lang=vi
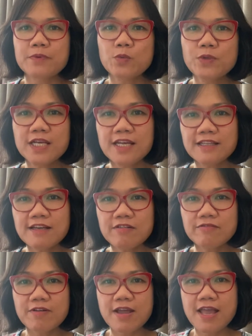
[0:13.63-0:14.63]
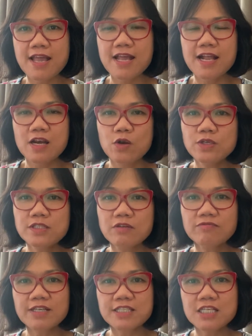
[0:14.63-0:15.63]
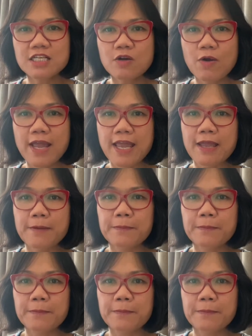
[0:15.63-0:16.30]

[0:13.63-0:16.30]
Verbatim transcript: cũng như kiến thức về lối sống và sức khỏe